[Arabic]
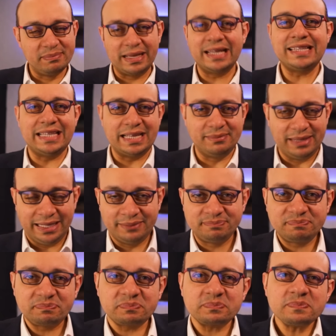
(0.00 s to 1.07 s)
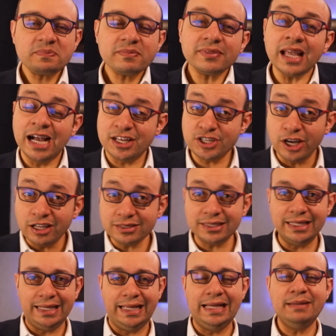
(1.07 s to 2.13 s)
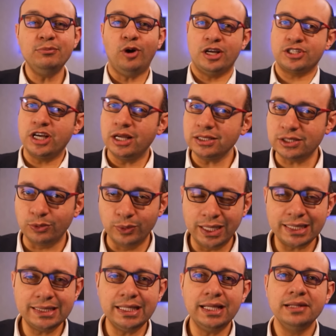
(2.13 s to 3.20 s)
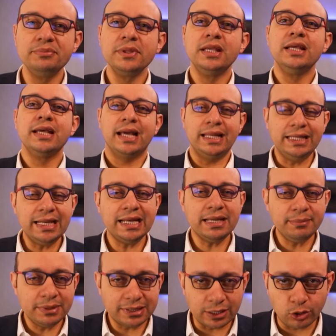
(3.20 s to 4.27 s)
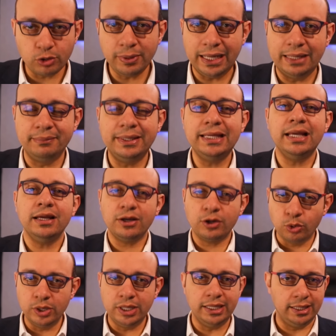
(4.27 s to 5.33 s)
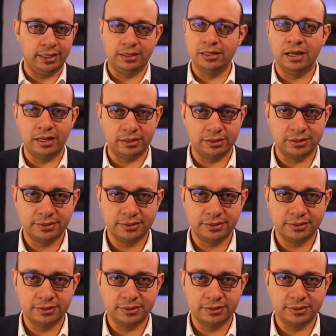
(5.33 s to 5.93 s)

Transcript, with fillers: طب بجد يا جماعه عشان خاطر العلم وعشان خاطر ولادنا خلينا نعمل تجربة علمية كلنا النهاردة